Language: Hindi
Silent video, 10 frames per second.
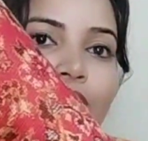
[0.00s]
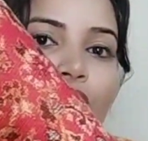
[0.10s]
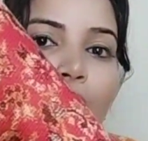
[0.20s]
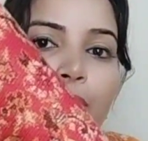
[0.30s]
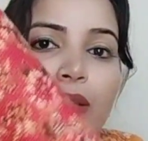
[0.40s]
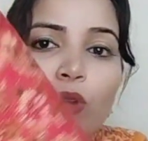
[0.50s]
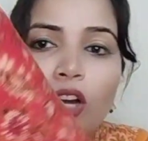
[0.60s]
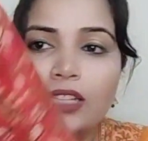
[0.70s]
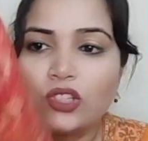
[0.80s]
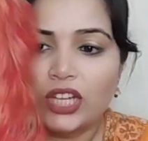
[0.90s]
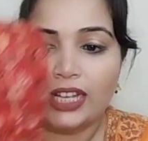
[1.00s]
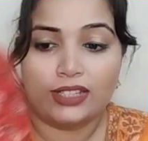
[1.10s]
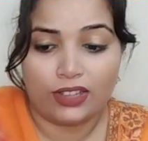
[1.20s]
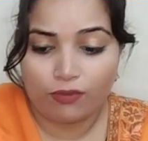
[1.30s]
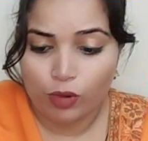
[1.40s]
फैब्रिक बहुत अच्छा है
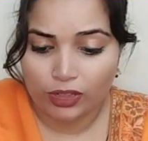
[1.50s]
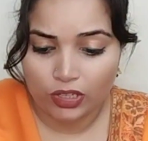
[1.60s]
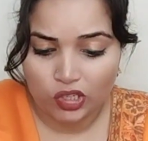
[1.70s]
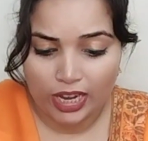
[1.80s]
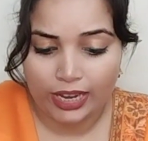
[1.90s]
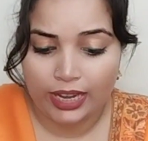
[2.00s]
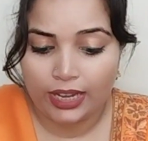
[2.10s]
स्टफ बहुत अच्छा है